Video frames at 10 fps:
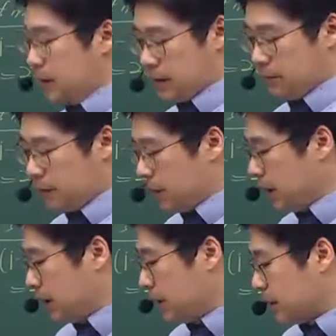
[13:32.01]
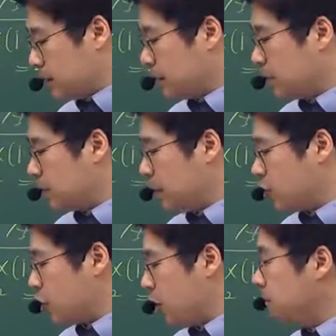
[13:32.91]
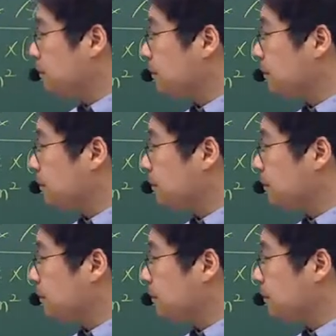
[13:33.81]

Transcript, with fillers: 삼 번이 정답이 되겠죠.